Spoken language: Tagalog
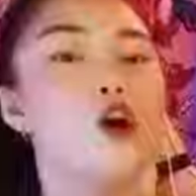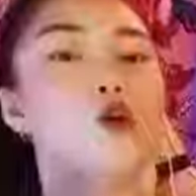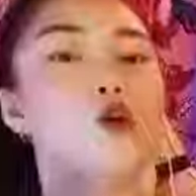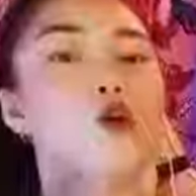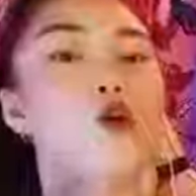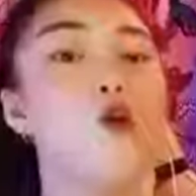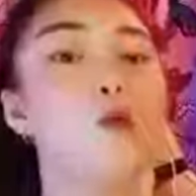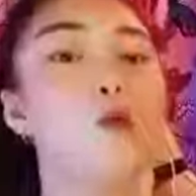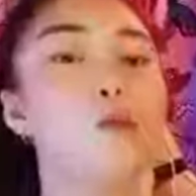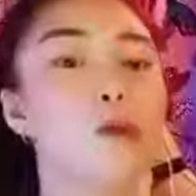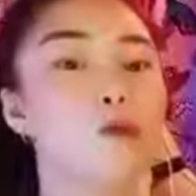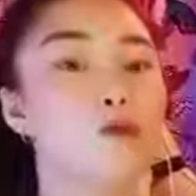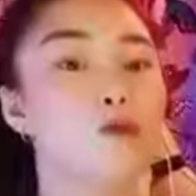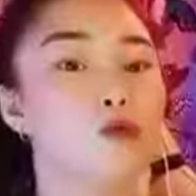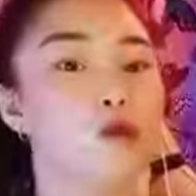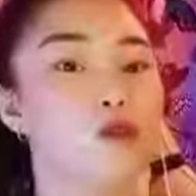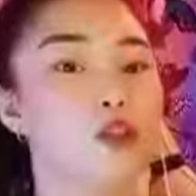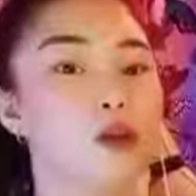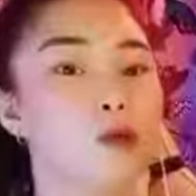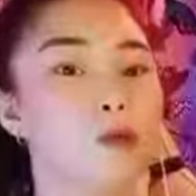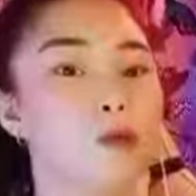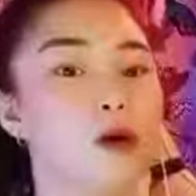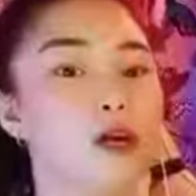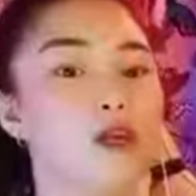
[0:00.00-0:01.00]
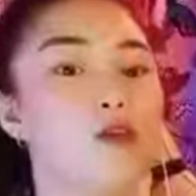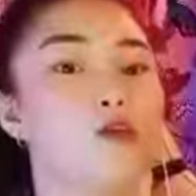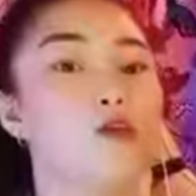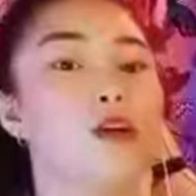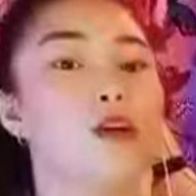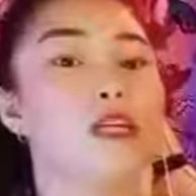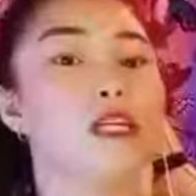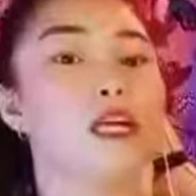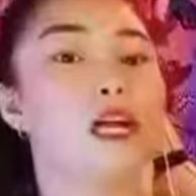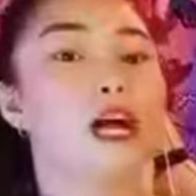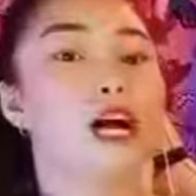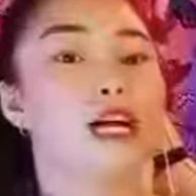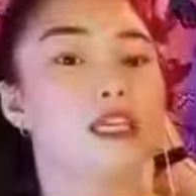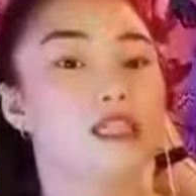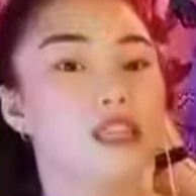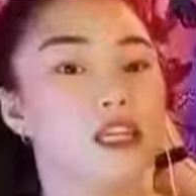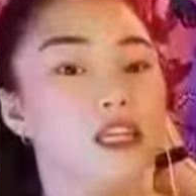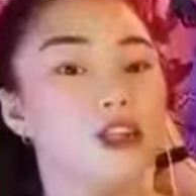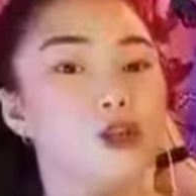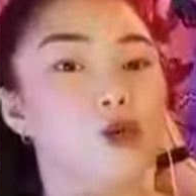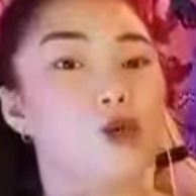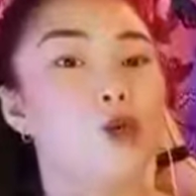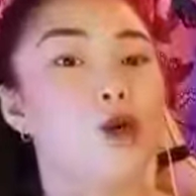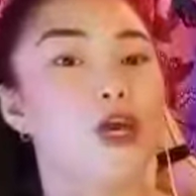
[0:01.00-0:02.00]
kung mabuti ba yung kanyang
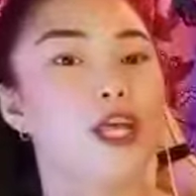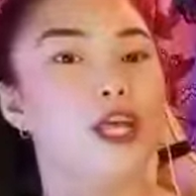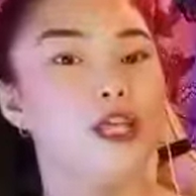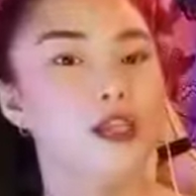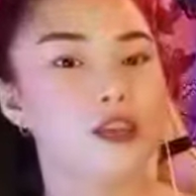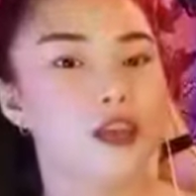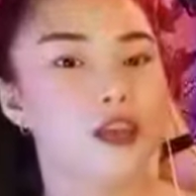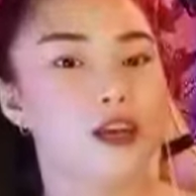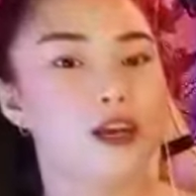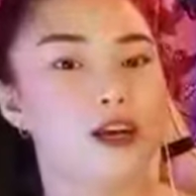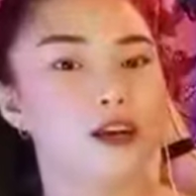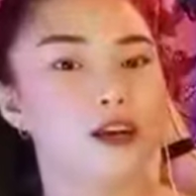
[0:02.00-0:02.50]
hatid o hindi.